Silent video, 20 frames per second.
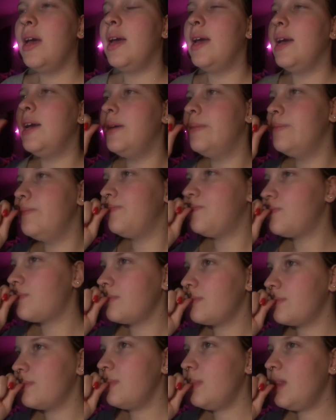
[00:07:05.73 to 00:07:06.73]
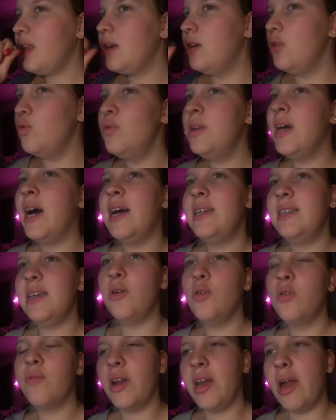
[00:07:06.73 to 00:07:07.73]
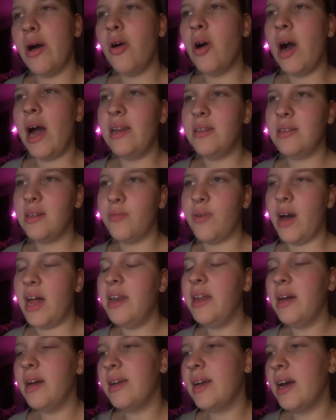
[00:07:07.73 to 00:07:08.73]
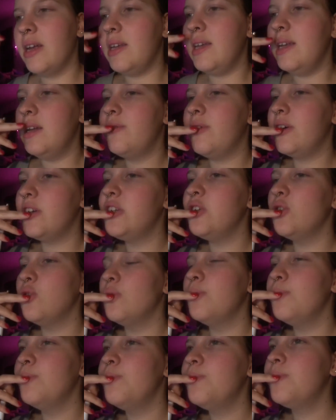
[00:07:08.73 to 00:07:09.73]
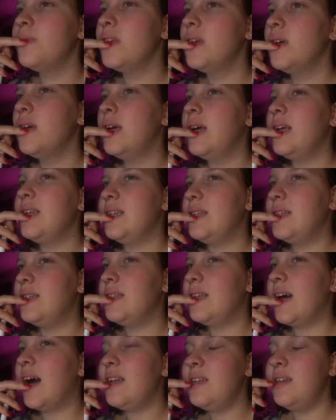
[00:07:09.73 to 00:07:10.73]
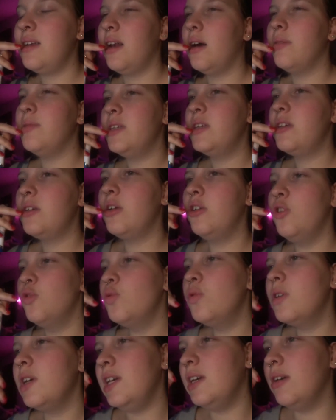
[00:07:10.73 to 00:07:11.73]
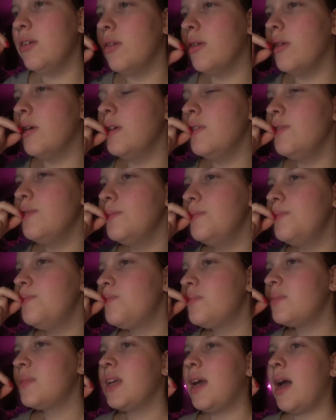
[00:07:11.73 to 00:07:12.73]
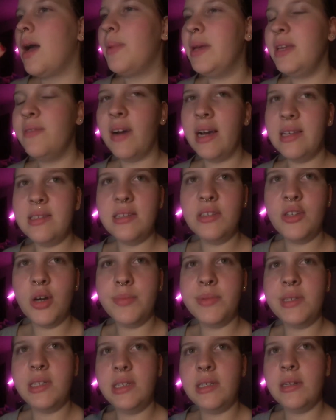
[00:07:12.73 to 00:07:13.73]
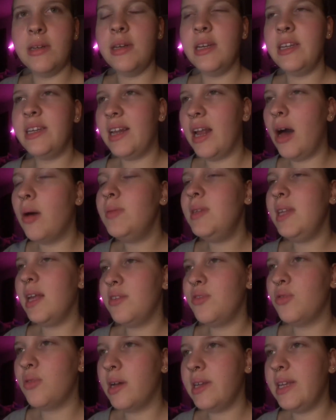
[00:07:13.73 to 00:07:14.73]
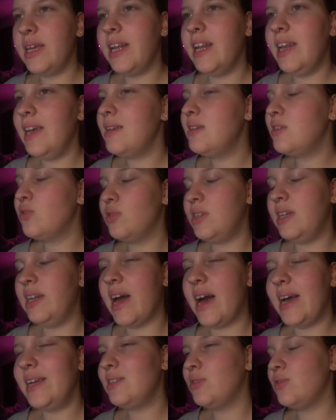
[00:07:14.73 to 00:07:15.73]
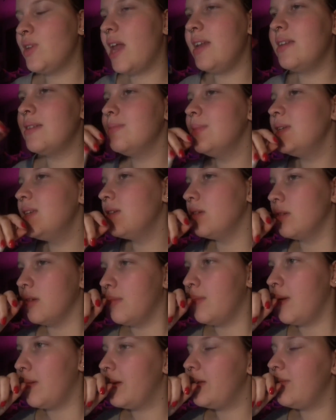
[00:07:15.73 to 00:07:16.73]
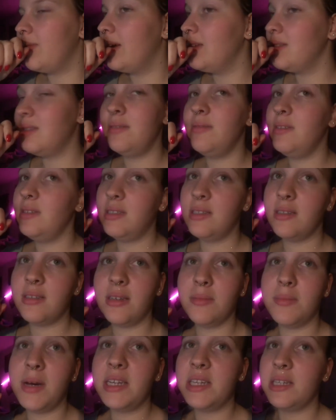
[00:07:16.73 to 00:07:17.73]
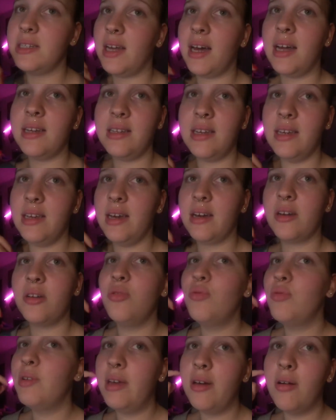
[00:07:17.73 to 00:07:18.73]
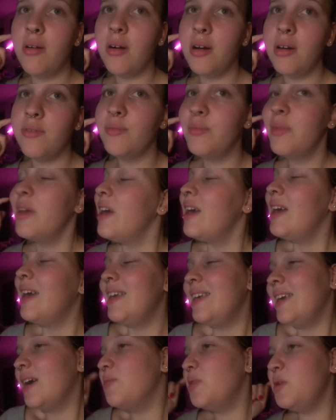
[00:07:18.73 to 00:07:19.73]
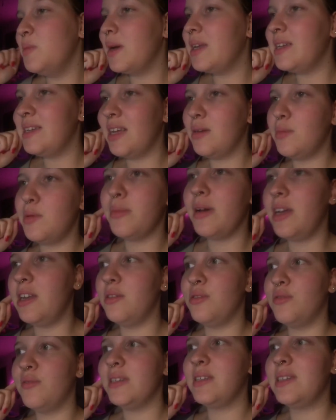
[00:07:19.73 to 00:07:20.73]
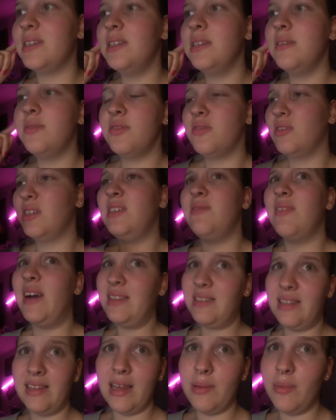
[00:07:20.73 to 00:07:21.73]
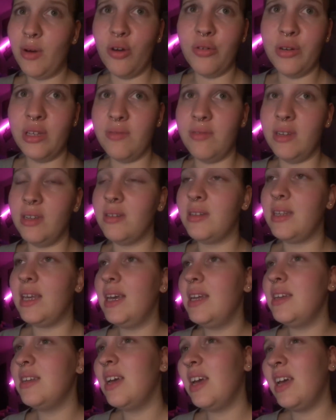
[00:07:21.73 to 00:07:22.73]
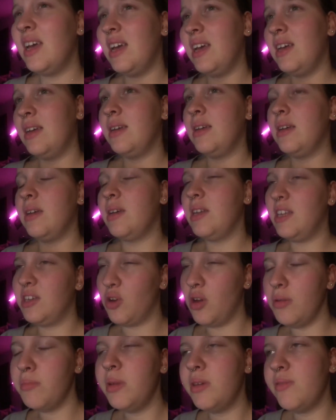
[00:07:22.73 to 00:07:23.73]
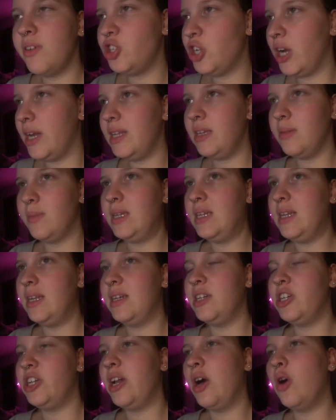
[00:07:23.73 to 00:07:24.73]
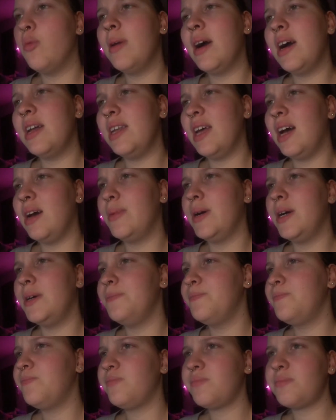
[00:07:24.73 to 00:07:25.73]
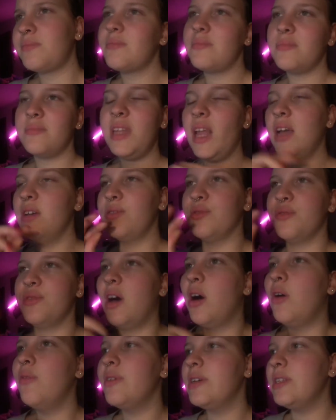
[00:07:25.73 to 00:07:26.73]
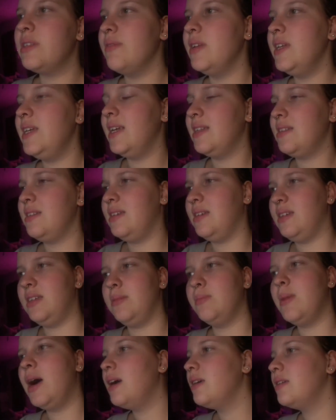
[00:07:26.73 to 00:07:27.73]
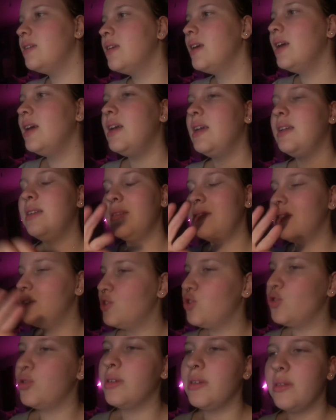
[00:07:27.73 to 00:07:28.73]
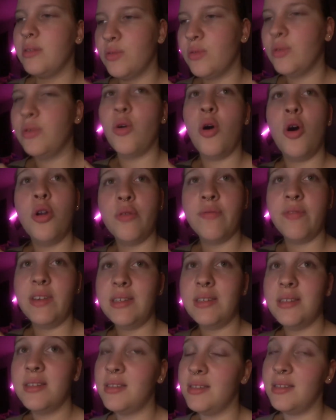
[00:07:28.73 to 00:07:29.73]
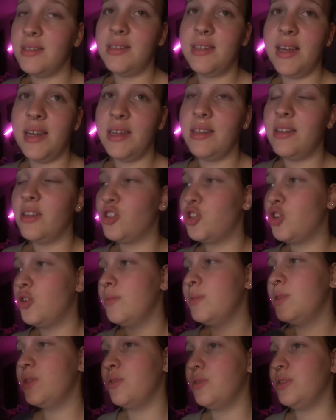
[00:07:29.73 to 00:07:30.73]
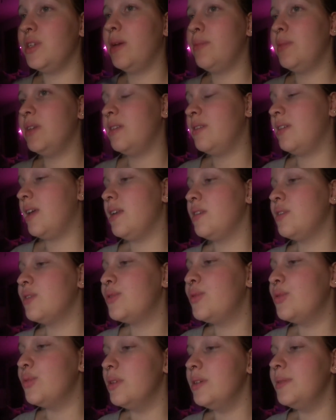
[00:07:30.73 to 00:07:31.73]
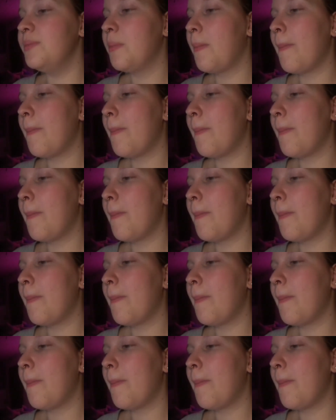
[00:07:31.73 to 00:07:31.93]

Ähm, Luna hat ja irgendwann auch alles auf andere Kanäle verschoben. Da hat ihr, glaube ich, Klugi geholfen. Aber ich weiß nicht, ob sie, ich glaube, sie hat sogar die Klicks und die Likes und alles mitgenommen. Aber ich weiß nicht, wie sie das gemacht hat. Da hat ihr ja Klugi geholfen. Ich habe niemanden, der mir bei sowas hilft und ich weiß selber auch nicht, wie das geht. Ich könnte mich wahrscheinlich im Internet schlau machen, aber so einen Aufriss will ich jetzt hier nicht machen. Das ist schon so in Ordnung, wie es ist. Es ist ja nicht das Schlimmste und damit ist alles cool.